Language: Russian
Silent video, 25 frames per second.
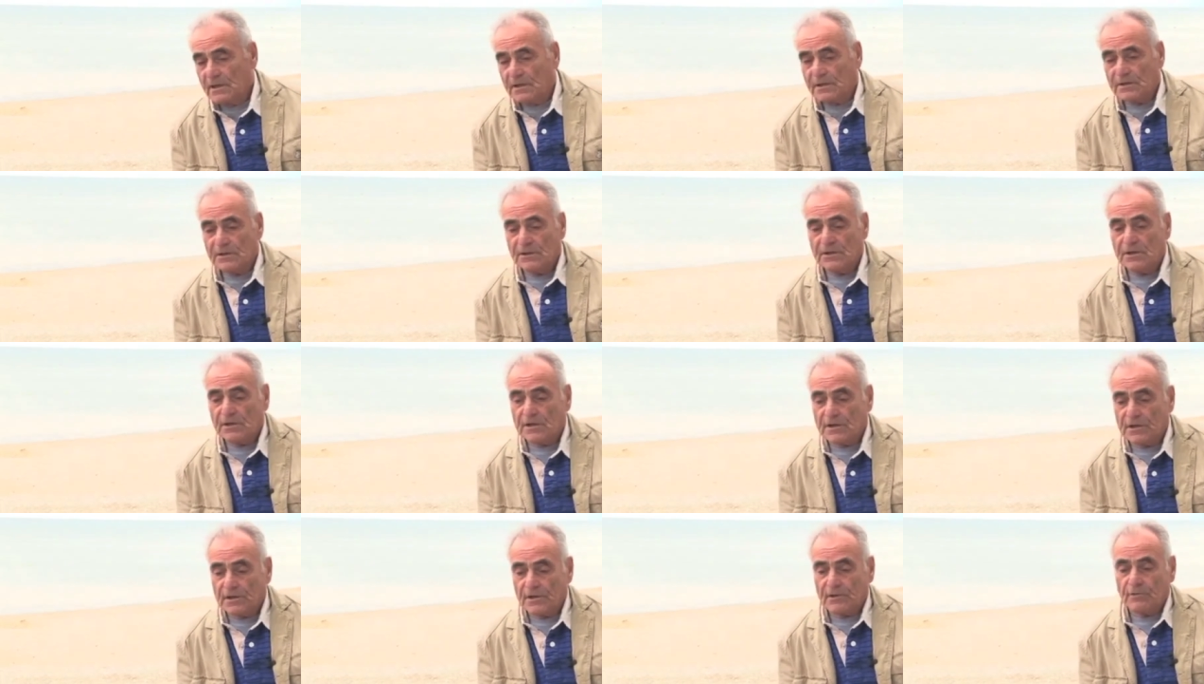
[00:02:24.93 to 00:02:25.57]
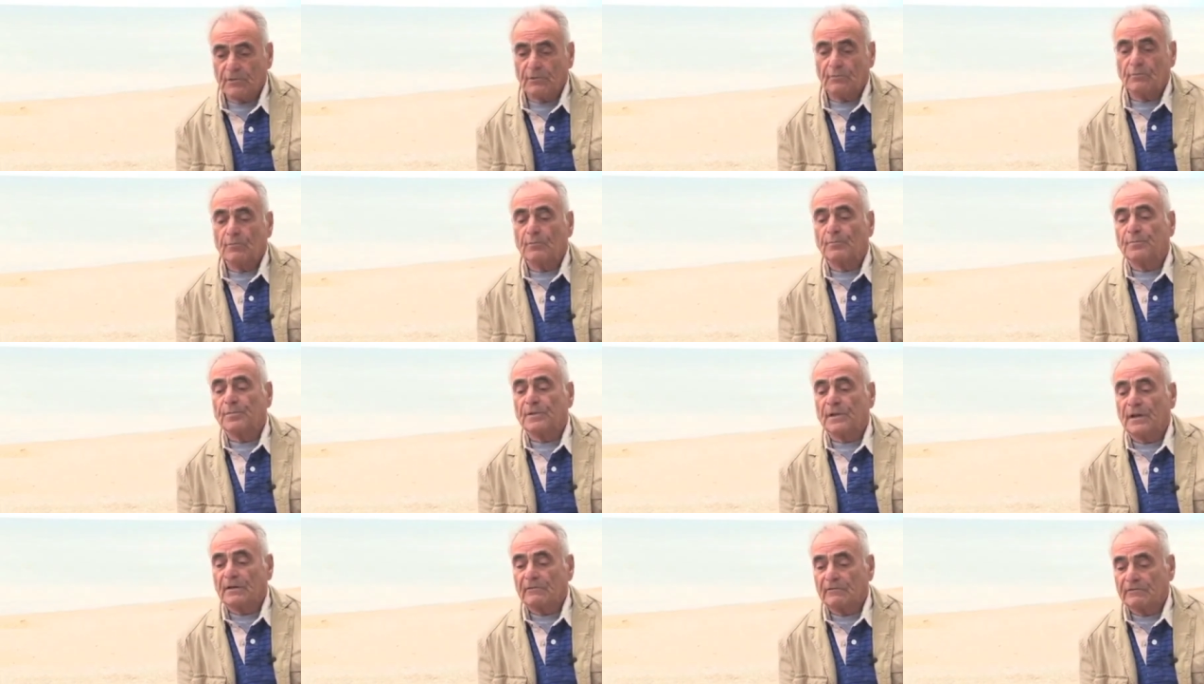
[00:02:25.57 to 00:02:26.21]
ни к какому
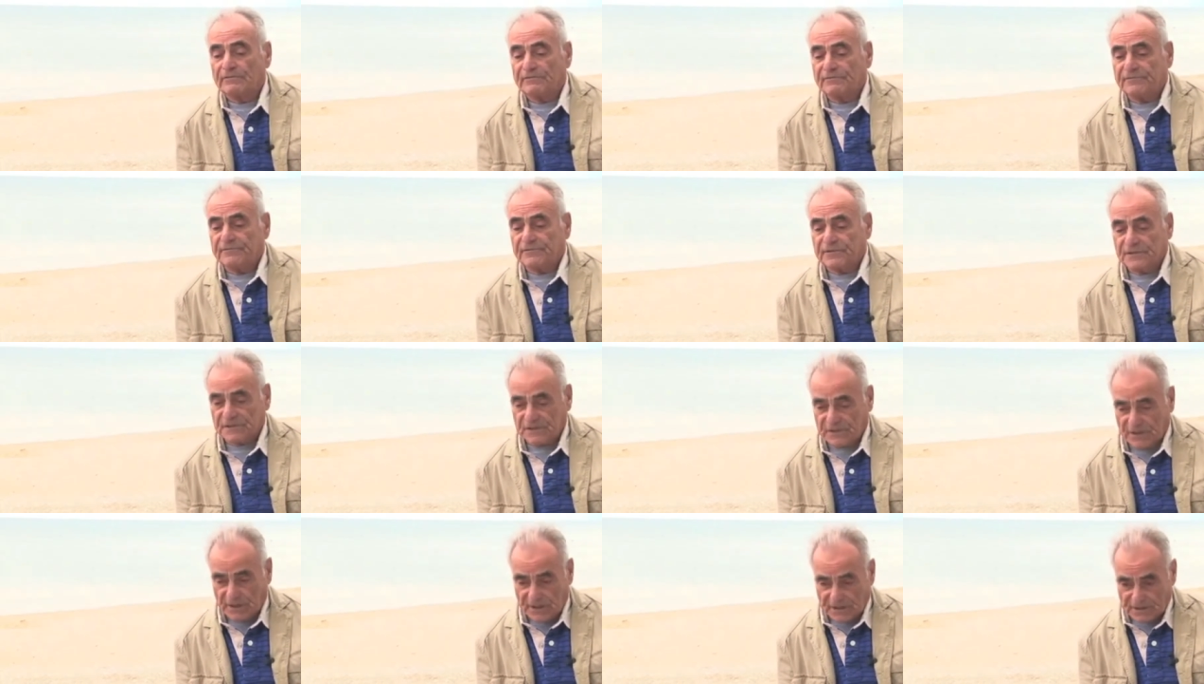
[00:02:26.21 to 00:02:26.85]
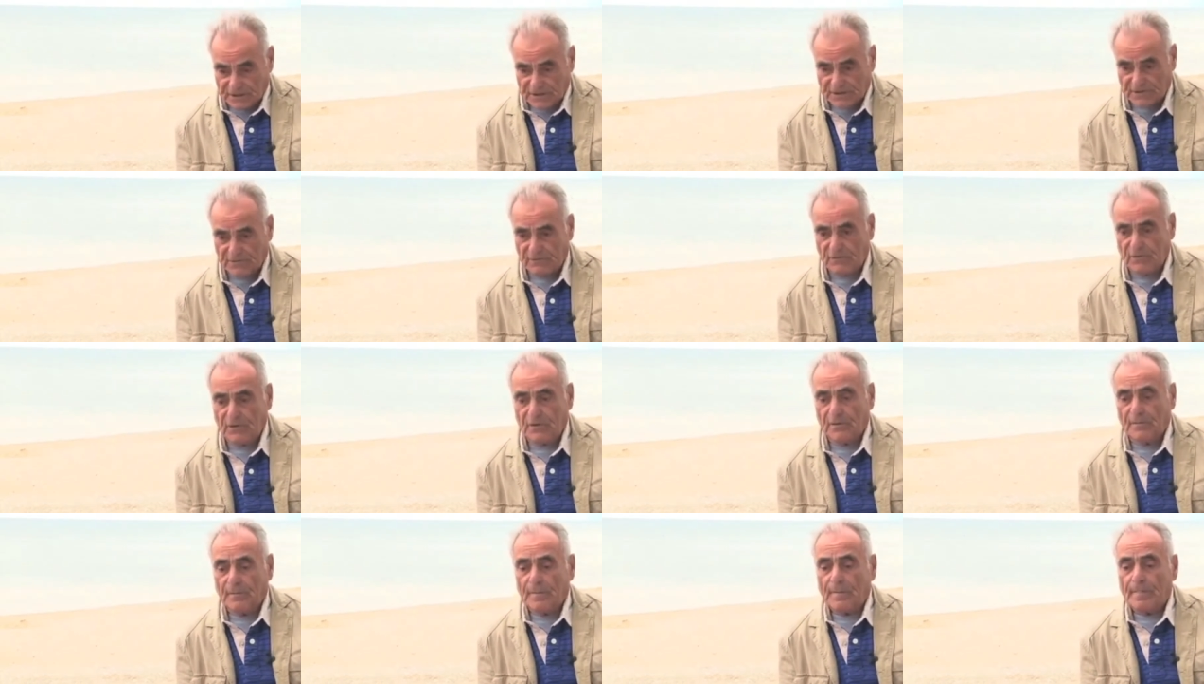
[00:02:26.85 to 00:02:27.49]
плаву
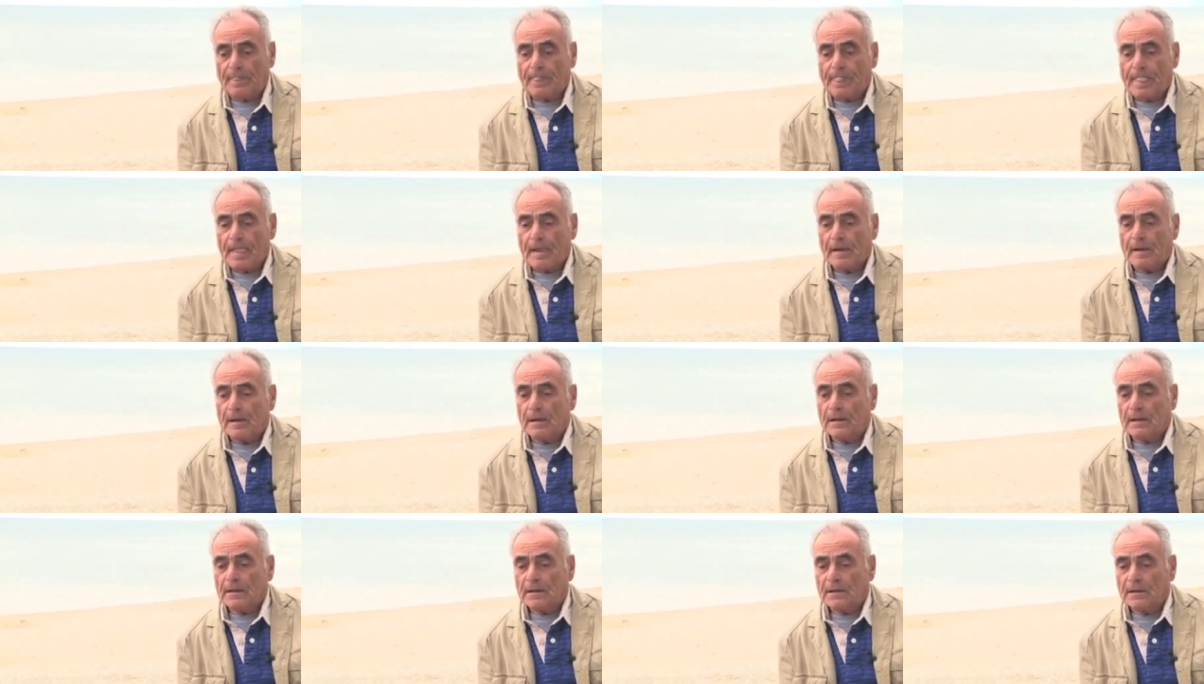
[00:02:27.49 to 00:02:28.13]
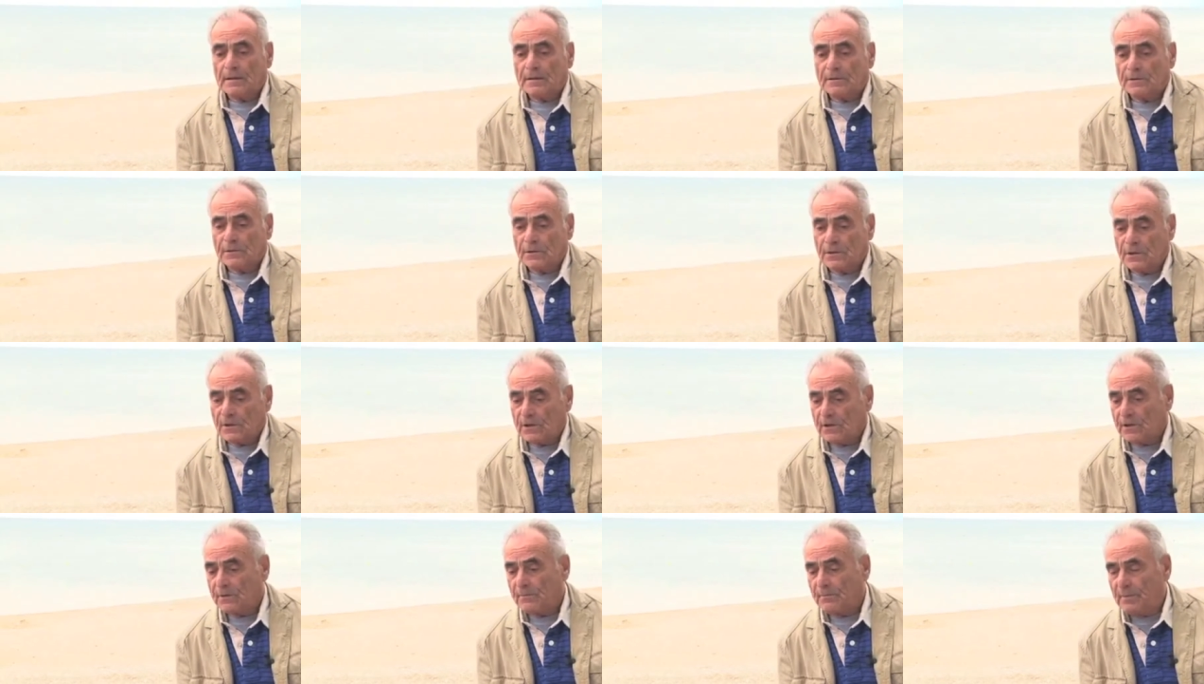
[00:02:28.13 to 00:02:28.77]
средству,
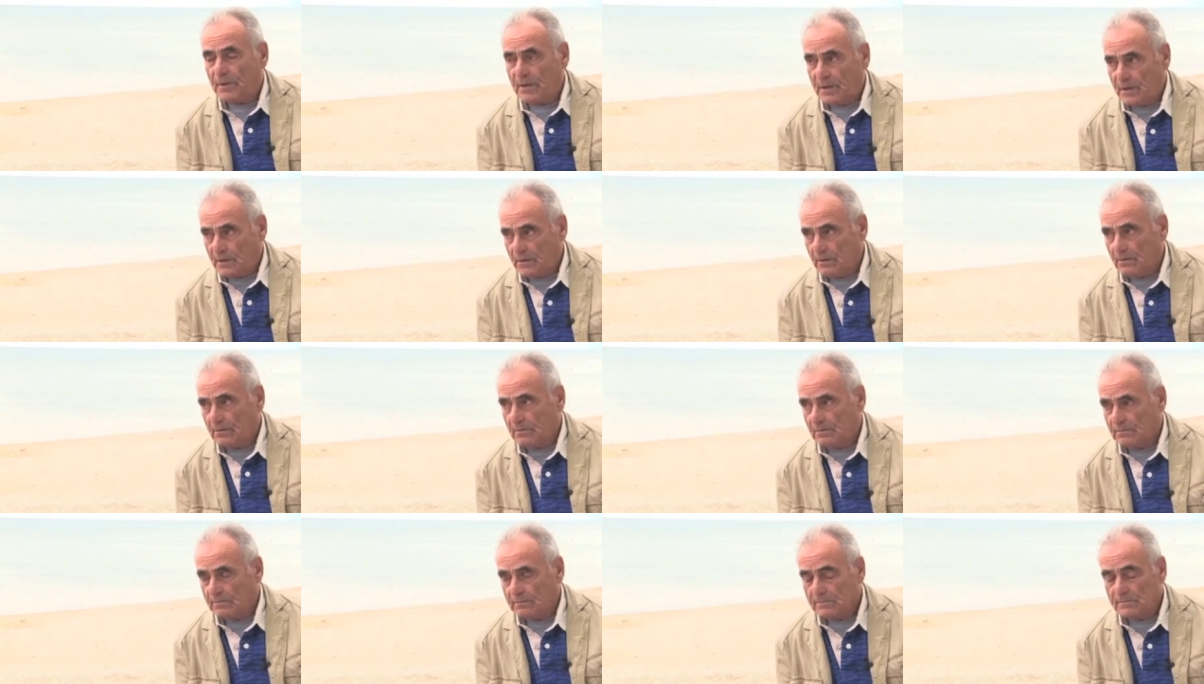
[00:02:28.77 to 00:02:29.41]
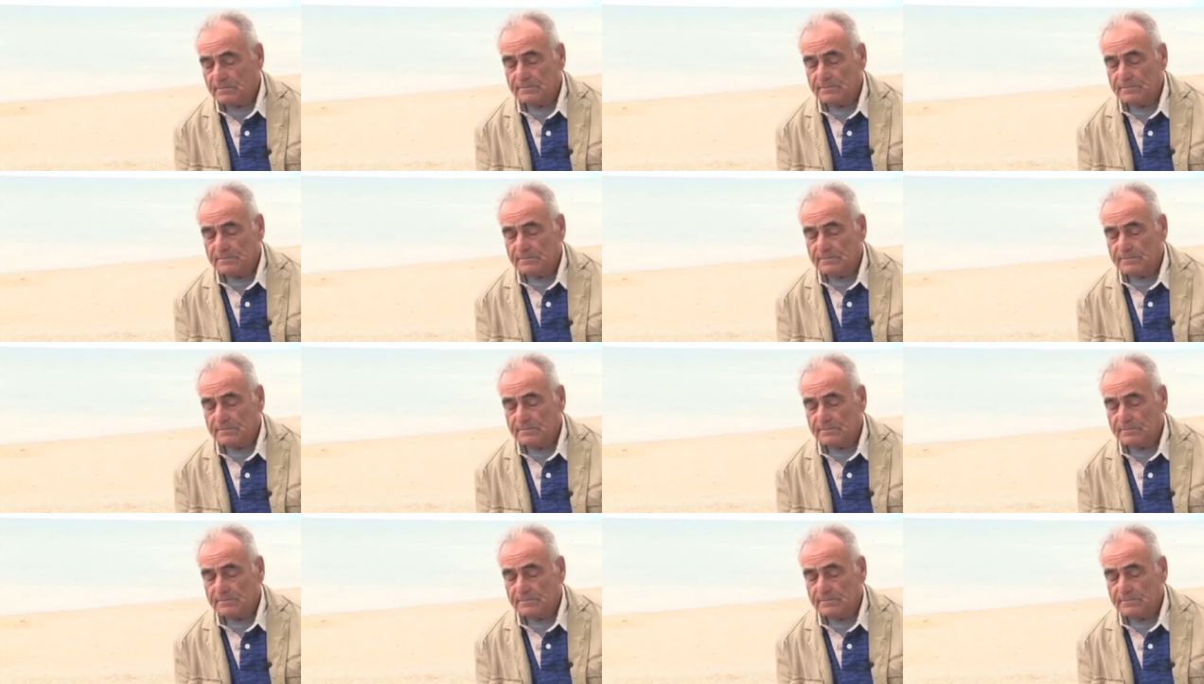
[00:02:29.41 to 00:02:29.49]
ни к берегу.